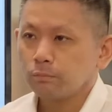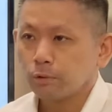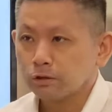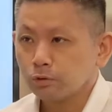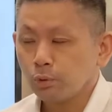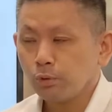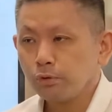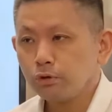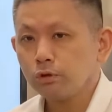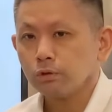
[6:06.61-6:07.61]
まあ、そう
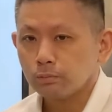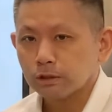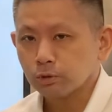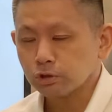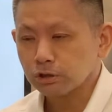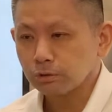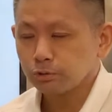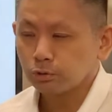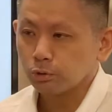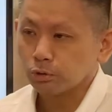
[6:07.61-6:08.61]
いう、まあ、組織
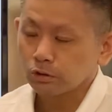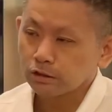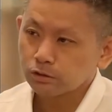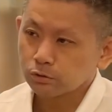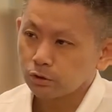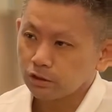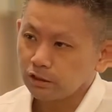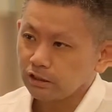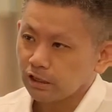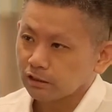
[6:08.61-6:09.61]
風土ってすご
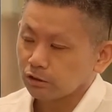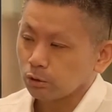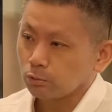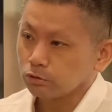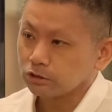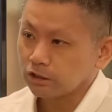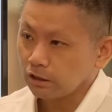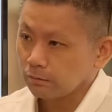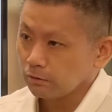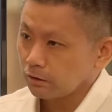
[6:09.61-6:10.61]
いいいなって思うし、